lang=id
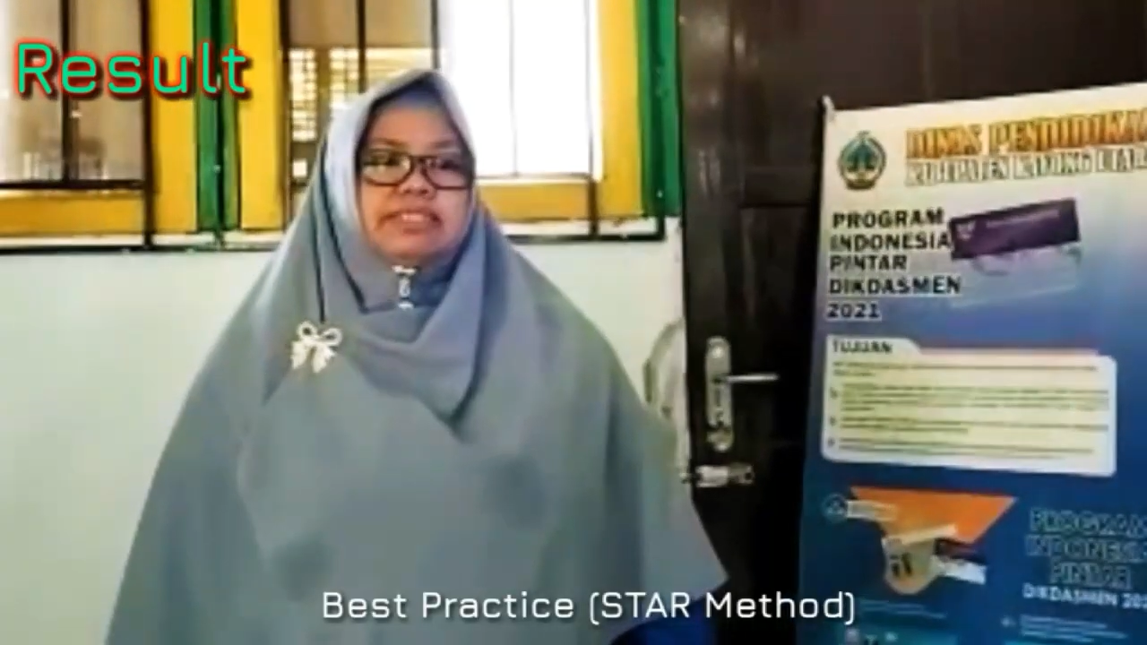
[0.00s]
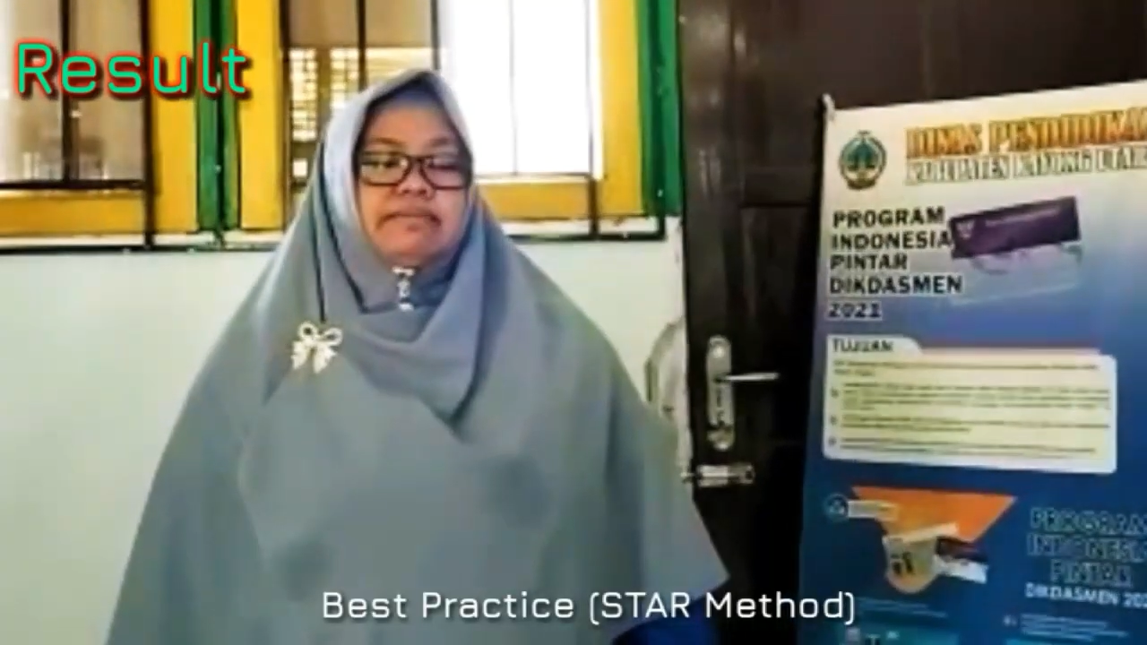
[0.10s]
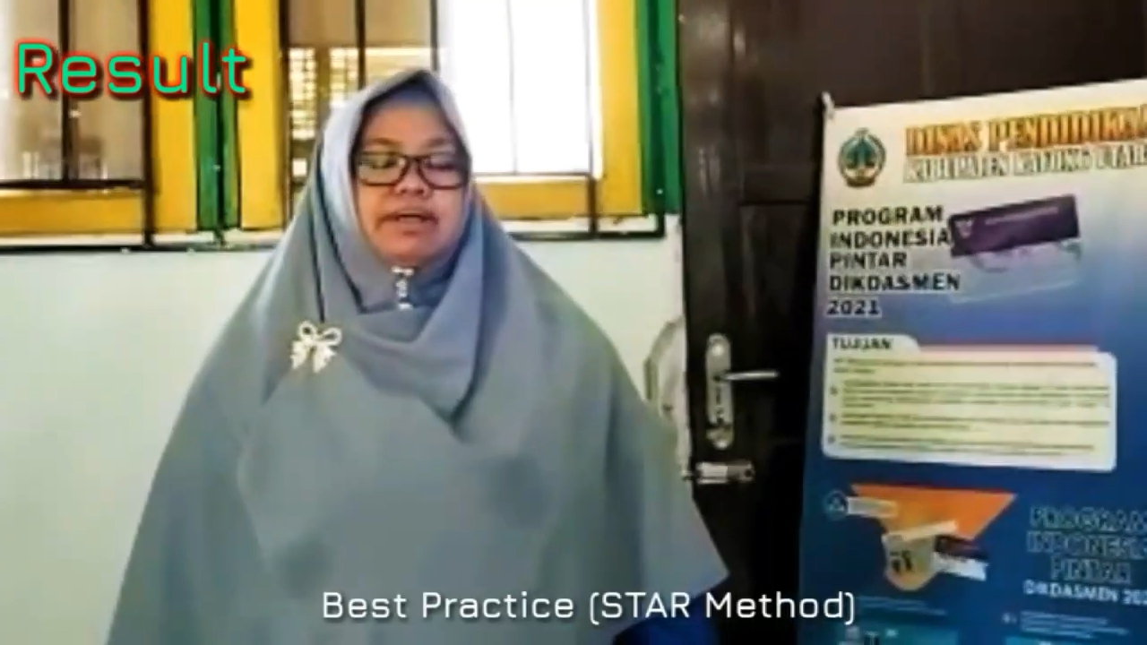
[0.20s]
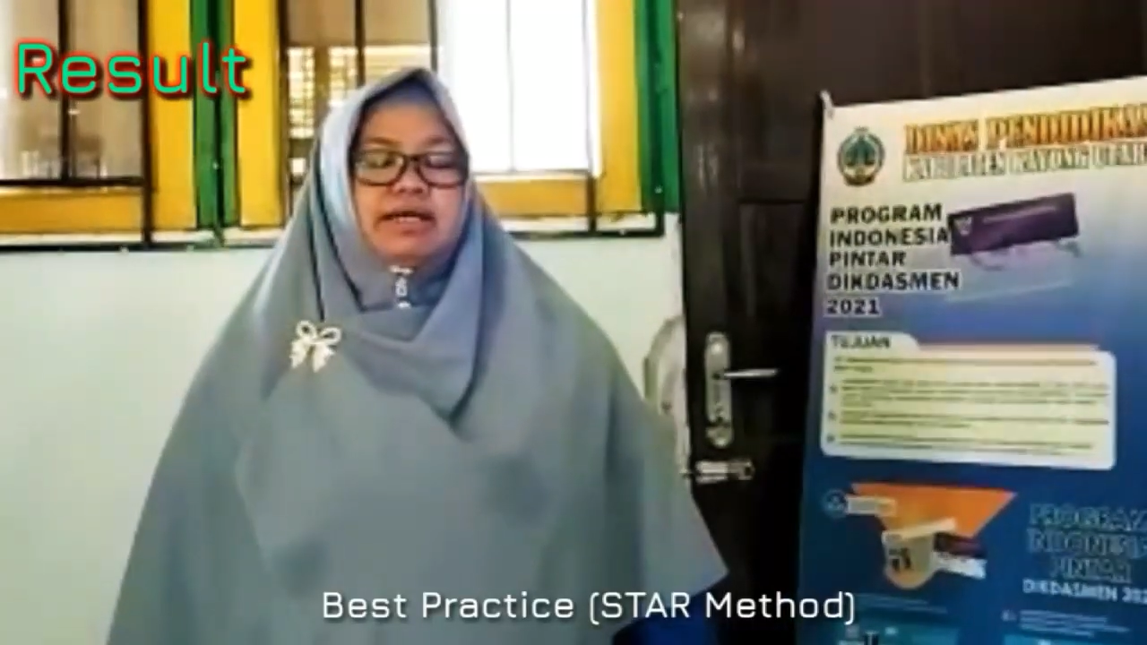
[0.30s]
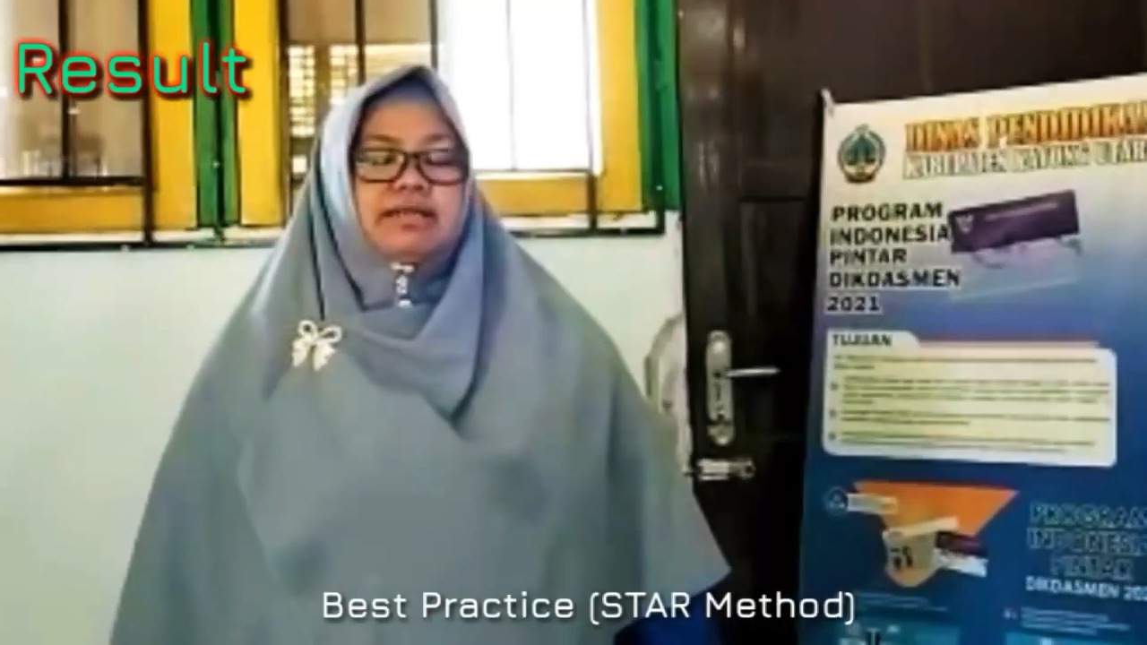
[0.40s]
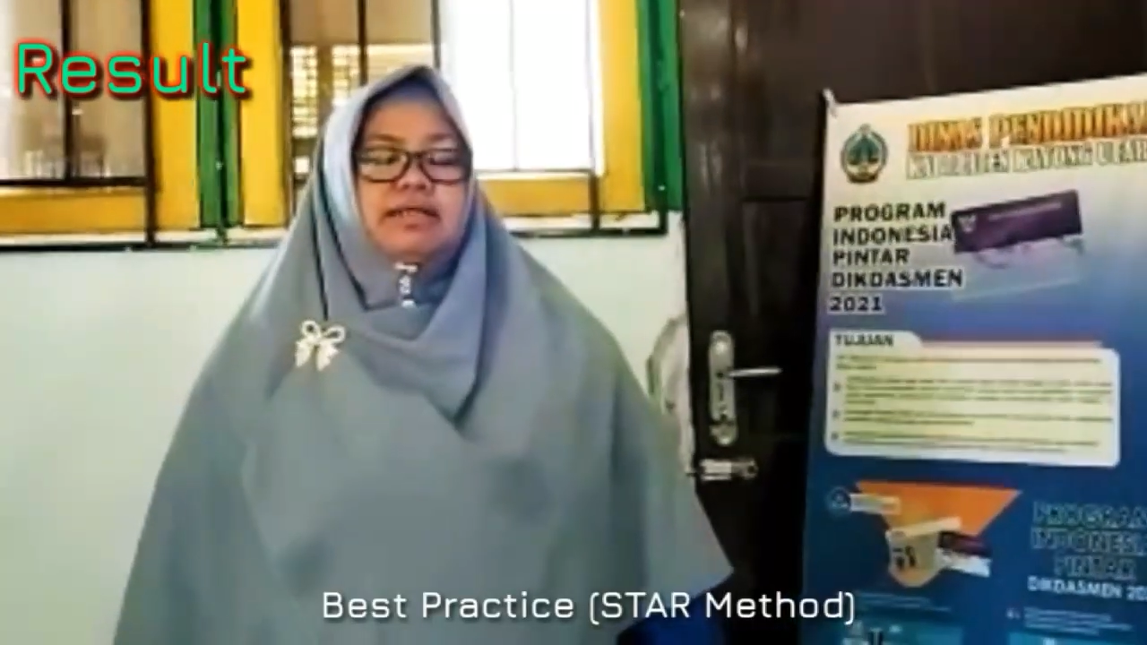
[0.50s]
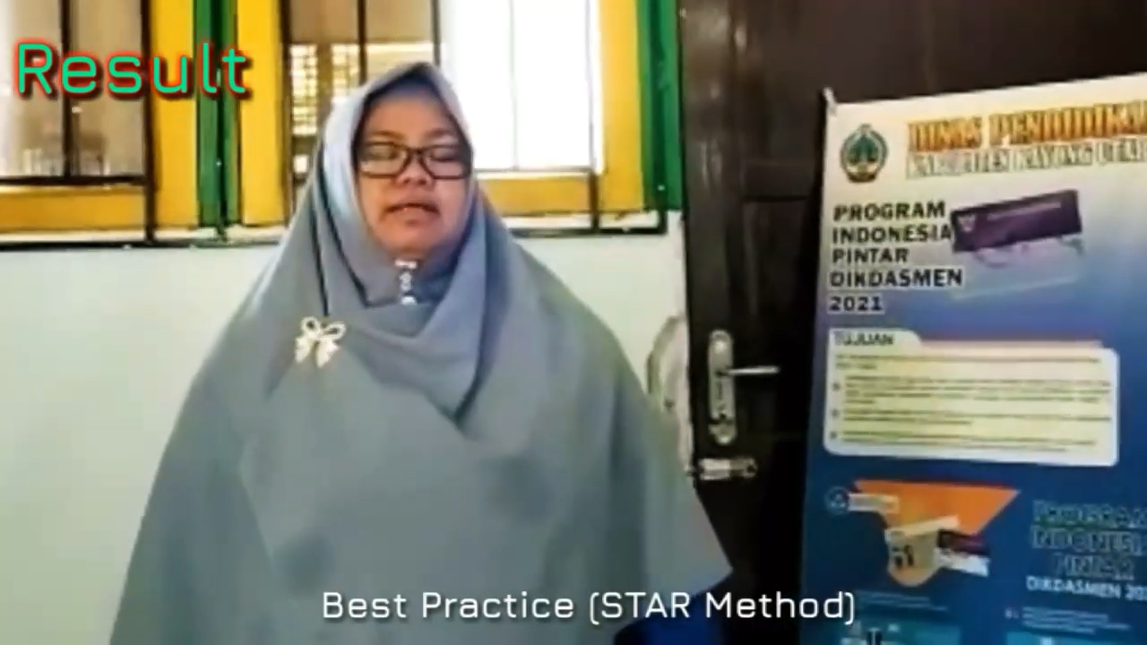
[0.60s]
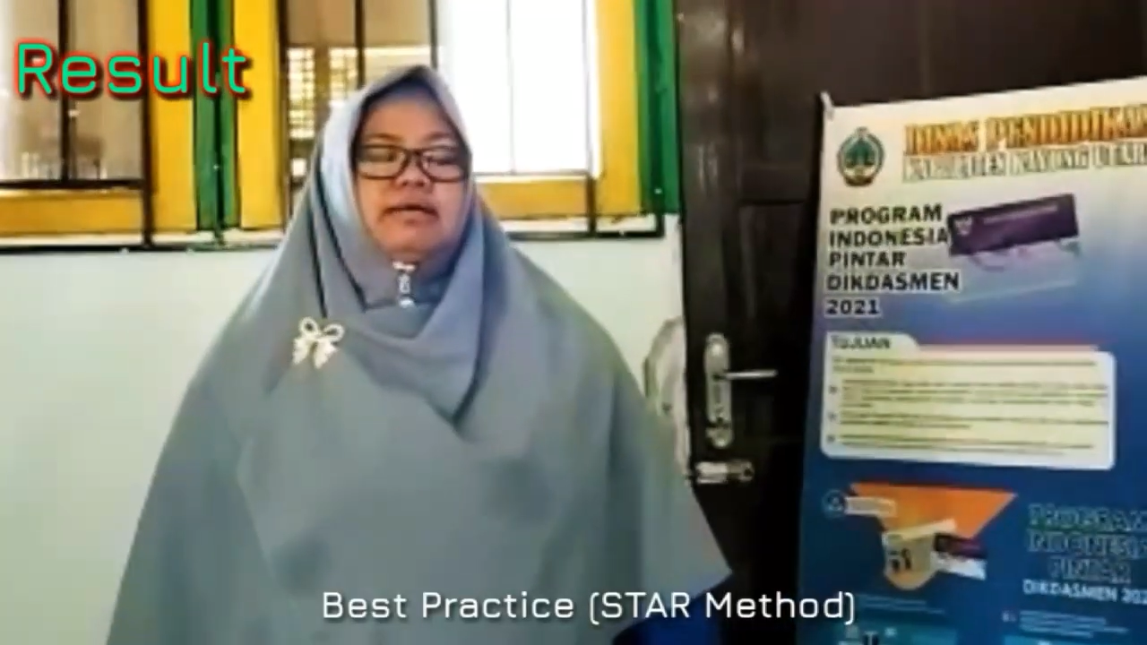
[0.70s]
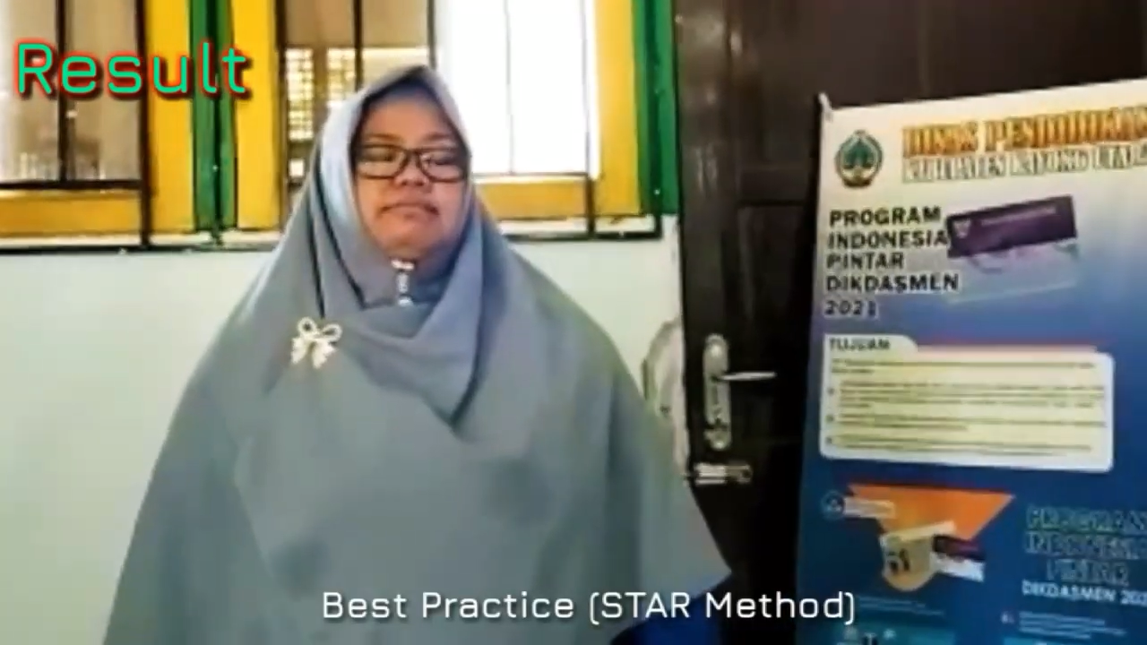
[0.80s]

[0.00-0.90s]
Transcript: bersama,